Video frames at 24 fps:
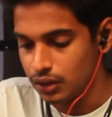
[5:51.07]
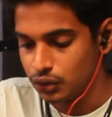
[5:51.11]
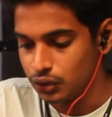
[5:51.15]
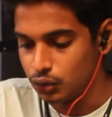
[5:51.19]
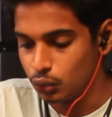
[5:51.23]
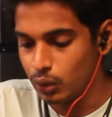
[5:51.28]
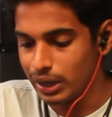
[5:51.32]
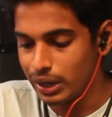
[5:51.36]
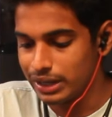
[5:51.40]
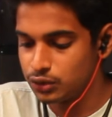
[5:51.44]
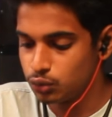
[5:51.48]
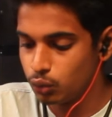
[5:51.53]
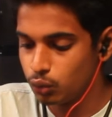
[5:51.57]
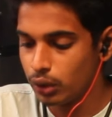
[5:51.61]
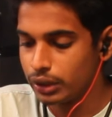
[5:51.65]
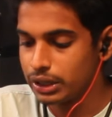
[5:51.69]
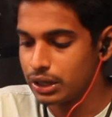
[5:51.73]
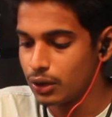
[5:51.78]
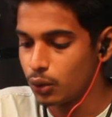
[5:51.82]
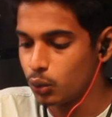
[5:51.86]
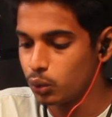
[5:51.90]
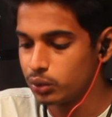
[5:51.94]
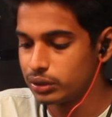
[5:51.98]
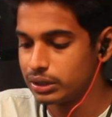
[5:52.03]
ஸோ காய்ஸ்
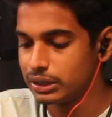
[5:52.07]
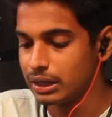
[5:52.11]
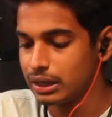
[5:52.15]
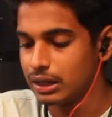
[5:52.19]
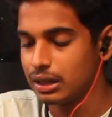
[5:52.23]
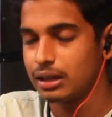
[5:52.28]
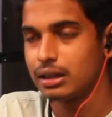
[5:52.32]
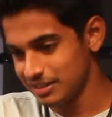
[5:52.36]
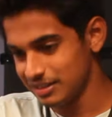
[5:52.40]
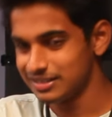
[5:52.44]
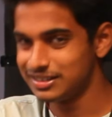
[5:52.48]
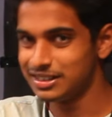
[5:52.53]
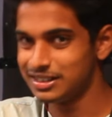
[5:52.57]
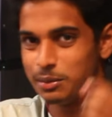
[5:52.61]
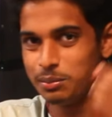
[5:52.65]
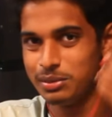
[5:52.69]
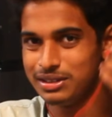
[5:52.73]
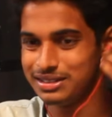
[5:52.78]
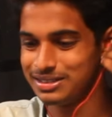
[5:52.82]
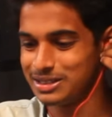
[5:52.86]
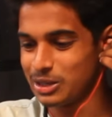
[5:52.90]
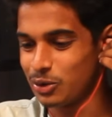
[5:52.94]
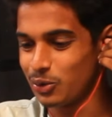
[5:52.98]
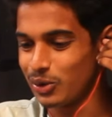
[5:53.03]
ஓகே கொடுத்துட்டேன் ஜிப்
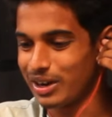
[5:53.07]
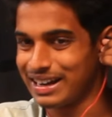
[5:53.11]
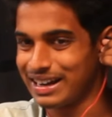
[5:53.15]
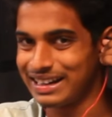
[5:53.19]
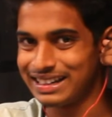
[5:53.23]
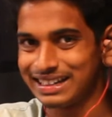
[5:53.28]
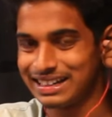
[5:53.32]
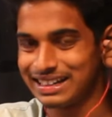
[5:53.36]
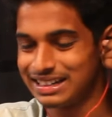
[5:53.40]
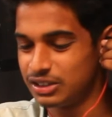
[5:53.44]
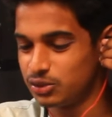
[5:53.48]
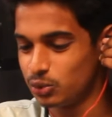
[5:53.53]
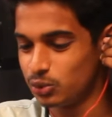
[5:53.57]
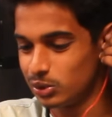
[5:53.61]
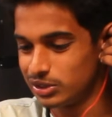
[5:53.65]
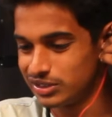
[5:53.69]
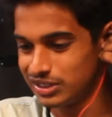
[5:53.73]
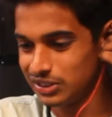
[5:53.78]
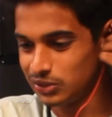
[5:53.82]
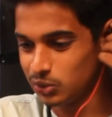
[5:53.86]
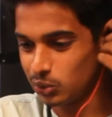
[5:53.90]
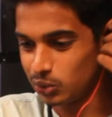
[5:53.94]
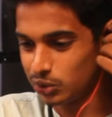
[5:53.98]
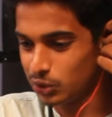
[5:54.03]
இஸ் நவ் கனெக்டட்னு
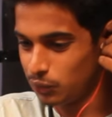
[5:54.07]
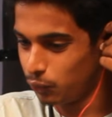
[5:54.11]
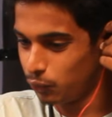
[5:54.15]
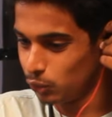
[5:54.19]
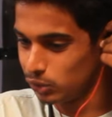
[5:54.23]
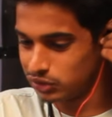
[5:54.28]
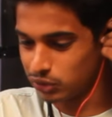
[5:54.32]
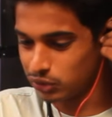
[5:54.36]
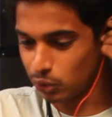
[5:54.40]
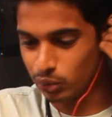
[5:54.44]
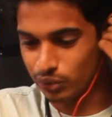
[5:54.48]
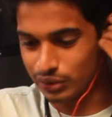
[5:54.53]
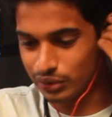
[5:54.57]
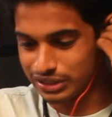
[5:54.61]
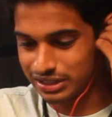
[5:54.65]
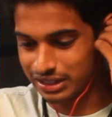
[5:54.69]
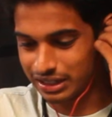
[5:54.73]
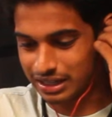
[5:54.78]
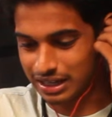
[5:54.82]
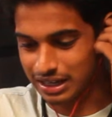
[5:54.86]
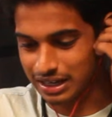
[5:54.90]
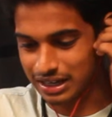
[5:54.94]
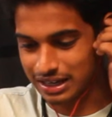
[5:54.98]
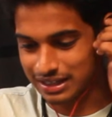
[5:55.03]
சொல்லிச்சு ஸோ வந்து ஃபுல் சவுண்ட்
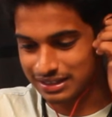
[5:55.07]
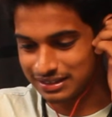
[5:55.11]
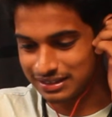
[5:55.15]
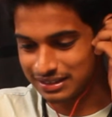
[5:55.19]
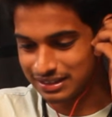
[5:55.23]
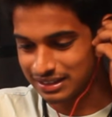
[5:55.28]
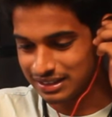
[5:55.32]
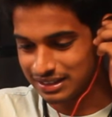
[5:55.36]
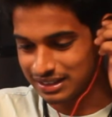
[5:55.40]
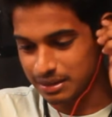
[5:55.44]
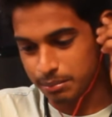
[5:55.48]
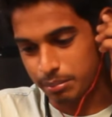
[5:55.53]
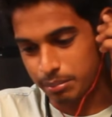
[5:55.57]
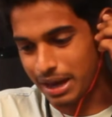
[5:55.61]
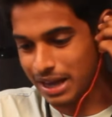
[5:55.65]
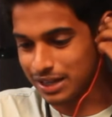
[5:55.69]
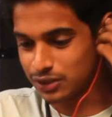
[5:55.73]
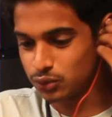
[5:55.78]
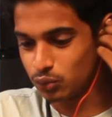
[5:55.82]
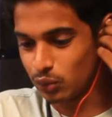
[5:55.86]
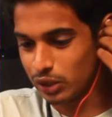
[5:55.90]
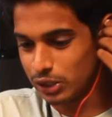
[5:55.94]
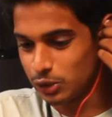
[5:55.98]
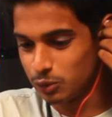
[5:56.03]
வச்சுருக்கேன் காய்ஸ்
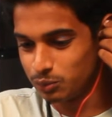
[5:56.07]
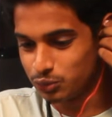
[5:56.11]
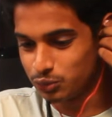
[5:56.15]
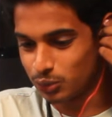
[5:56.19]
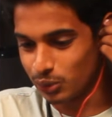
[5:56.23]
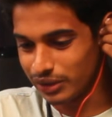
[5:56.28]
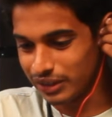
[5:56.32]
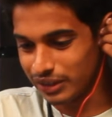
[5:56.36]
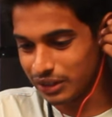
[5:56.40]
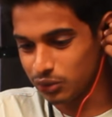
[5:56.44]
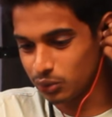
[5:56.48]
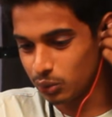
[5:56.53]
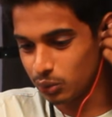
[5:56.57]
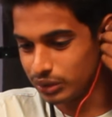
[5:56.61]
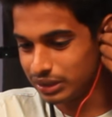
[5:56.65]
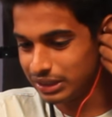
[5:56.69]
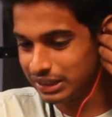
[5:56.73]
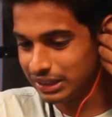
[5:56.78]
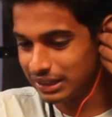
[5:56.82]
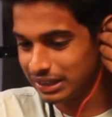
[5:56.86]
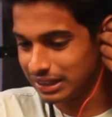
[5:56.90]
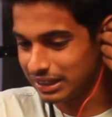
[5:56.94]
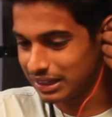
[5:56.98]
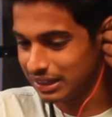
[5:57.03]
மேக்ஸ் வால்யூம் சொல்லுது ஸோ
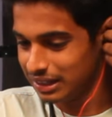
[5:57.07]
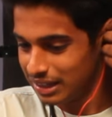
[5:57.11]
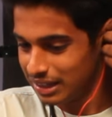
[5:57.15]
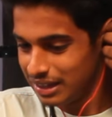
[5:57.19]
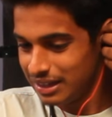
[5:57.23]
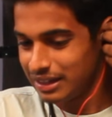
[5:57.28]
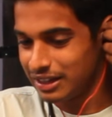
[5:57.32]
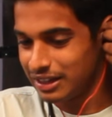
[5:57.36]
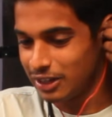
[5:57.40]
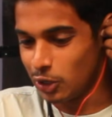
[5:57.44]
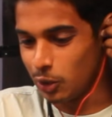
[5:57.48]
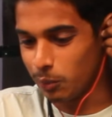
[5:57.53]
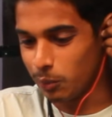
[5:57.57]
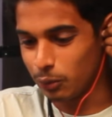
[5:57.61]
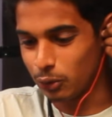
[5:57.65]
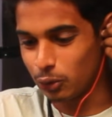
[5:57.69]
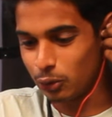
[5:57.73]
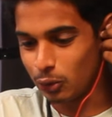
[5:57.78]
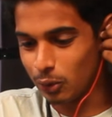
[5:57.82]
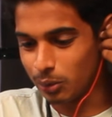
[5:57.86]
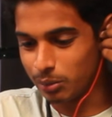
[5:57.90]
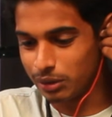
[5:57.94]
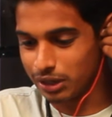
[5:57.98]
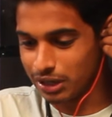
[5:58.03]
வந்து என்ன
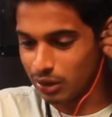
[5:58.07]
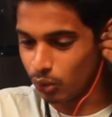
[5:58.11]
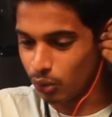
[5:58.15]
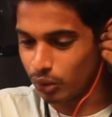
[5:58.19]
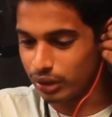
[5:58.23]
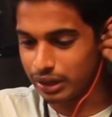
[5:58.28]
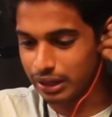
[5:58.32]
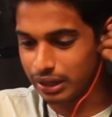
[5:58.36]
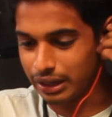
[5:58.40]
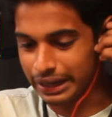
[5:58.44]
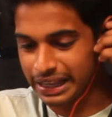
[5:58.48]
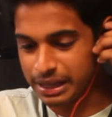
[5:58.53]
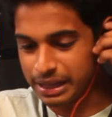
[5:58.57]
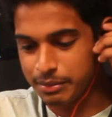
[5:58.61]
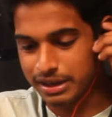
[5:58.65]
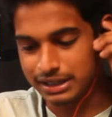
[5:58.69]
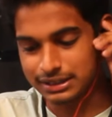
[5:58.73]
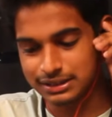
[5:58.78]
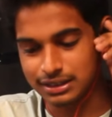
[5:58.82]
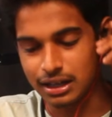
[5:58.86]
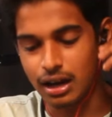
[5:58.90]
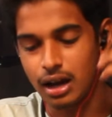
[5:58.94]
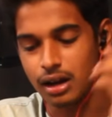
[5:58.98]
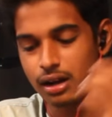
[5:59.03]
பண்ணுறோம் அப்படின்னா ஒரு
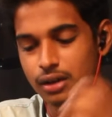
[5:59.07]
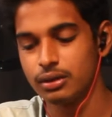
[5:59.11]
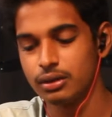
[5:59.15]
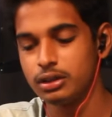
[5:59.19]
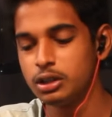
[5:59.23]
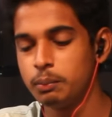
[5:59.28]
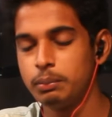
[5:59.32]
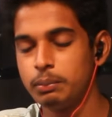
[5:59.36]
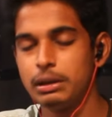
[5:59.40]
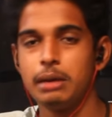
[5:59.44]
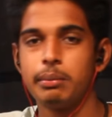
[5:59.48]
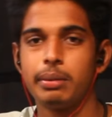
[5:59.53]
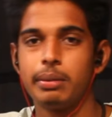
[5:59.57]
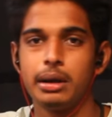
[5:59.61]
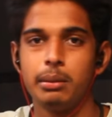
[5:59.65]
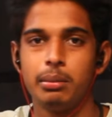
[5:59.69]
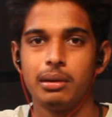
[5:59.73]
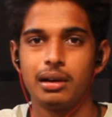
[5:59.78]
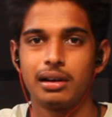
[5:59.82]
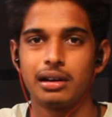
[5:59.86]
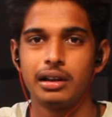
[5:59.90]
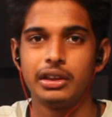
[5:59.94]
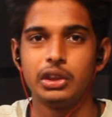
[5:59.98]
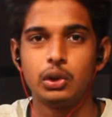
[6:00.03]
ரீமேக் சாங்கை வந்து ப்ளே பண்ணி
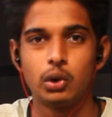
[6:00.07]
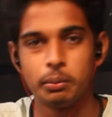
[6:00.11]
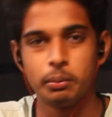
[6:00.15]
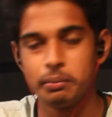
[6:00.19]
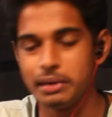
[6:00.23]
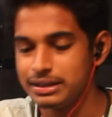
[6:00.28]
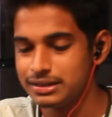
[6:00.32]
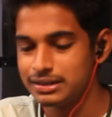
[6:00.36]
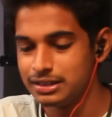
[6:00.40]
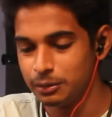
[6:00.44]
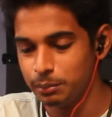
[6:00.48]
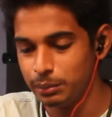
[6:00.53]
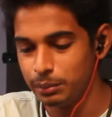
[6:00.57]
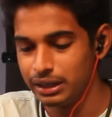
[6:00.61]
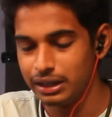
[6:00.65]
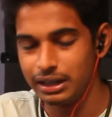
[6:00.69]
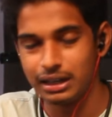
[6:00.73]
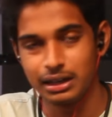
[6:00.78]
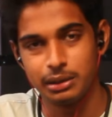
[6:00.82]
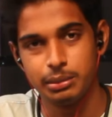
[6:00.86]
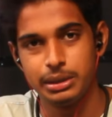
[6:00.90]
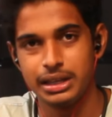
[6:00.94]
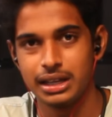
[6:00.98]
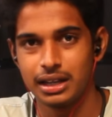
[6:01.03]
பார்க்கலாம் இதோட பேஸ் எப்படி
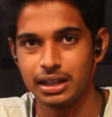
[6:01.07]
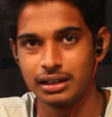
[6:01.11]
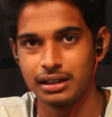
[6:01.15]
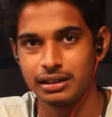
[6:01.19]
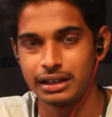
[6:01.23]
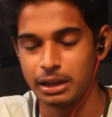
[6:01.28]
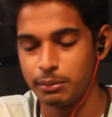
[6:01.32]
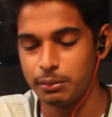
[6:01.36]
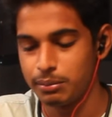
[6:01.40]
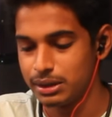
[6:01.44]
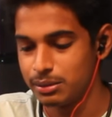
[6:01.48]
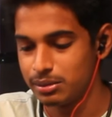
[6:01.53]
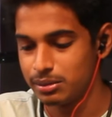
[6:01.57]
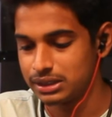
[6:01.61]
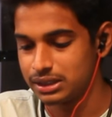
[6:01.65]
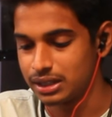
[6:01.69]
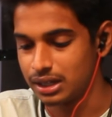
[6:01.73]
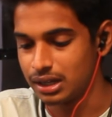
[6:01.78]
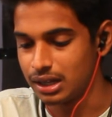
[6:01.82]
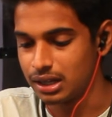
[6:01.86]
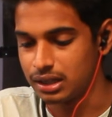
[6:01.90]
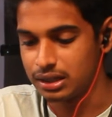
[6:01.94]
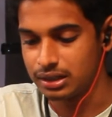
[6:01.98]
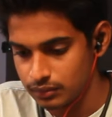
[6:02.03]
இருக்குது அப்படிங்கிறத ட்ரை பண்ணி
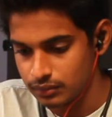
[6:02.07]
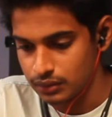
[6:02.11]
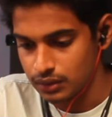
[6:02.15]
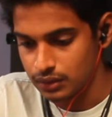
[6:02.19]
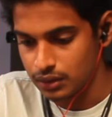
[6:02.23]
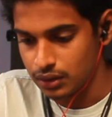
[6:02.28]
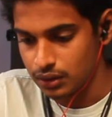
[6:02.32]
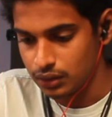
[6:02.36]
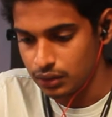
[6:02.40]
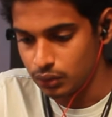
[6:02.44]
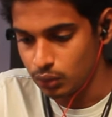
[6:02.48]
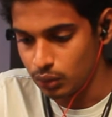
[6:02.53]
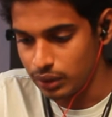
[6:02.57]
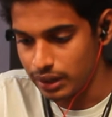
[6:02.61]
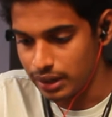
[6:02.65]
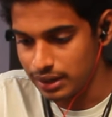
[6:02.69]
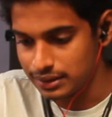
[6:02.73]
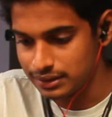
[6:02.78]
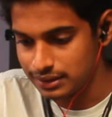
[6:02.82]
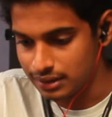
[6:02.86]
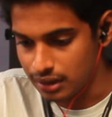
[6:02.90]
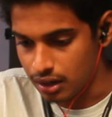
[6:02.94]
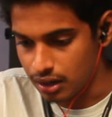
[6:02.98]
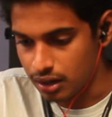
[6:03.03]
பார்த்தலாம் ஸோ
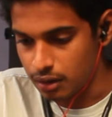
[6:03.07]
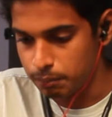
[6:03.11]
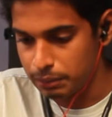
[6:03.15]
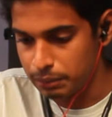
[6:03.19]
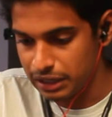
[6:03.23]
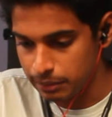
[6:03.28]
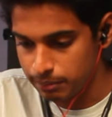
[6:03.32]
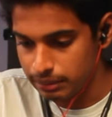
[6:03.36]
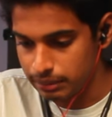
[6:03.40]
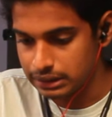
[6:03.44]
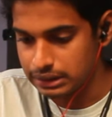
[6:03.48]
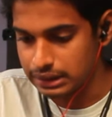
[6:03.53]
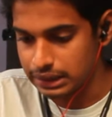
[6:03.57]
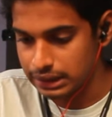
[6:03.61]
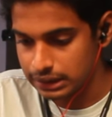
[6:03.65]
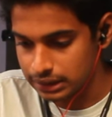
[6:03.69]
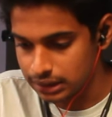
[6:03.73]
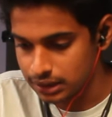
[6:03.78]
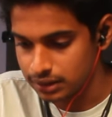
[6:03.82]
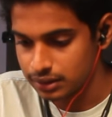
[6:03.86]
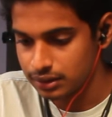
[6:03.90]
காய் சாங்கை ப்ளே பண்ணுறேன்